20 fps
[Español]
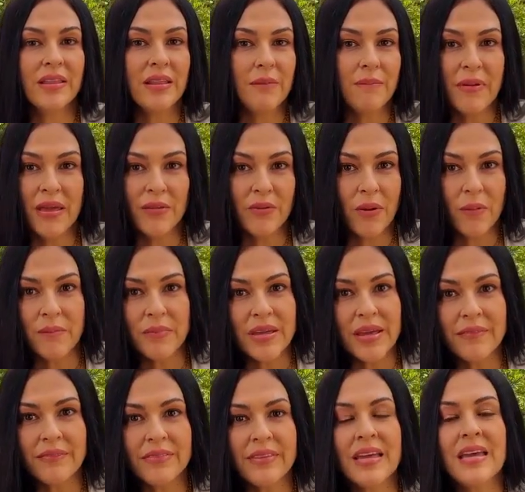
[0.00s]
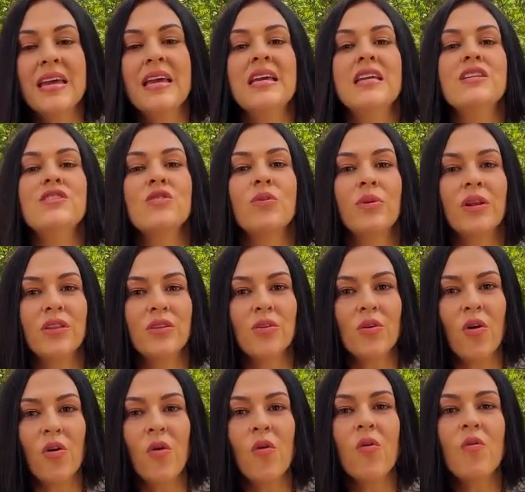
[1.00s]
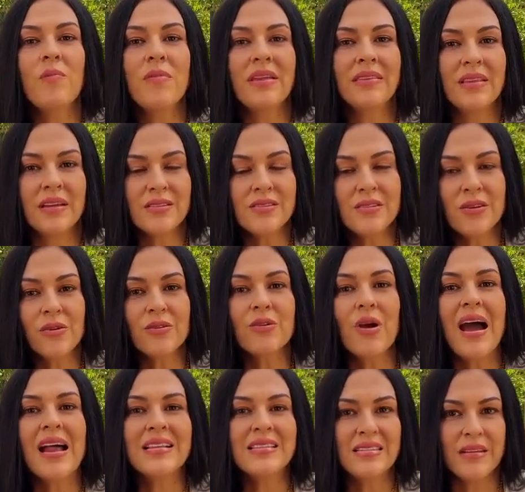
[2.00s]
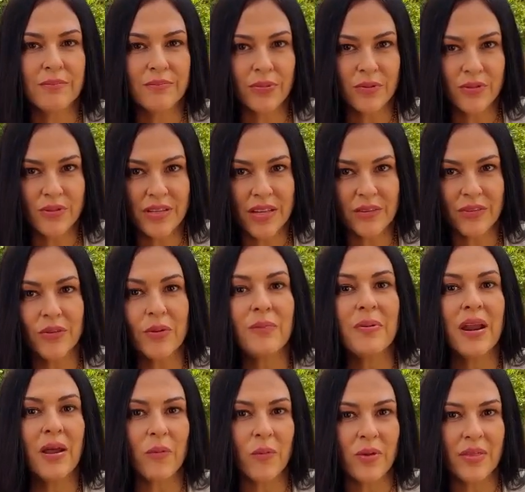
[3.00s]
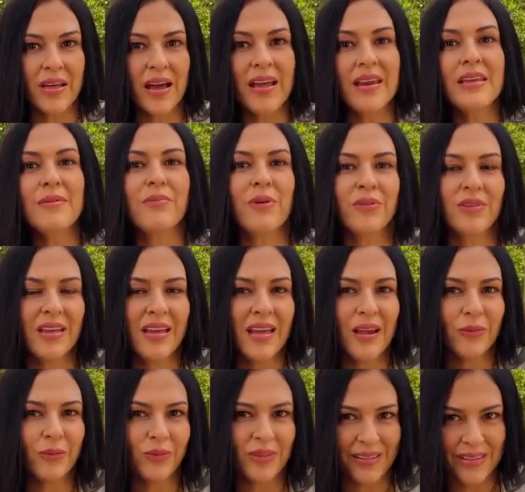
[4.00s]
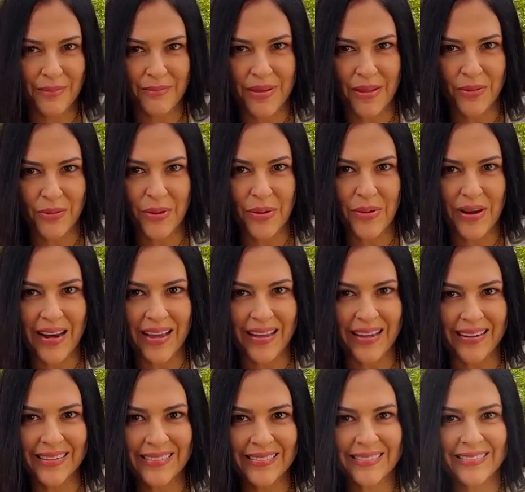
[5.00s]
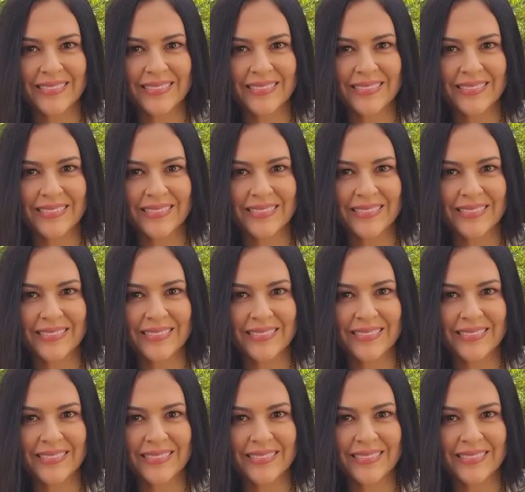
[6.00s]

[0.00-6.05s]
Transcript: del medio ambiente y sobre todo humectación al 100% para cuidar y proteger proteger tu tratamiento de velajera.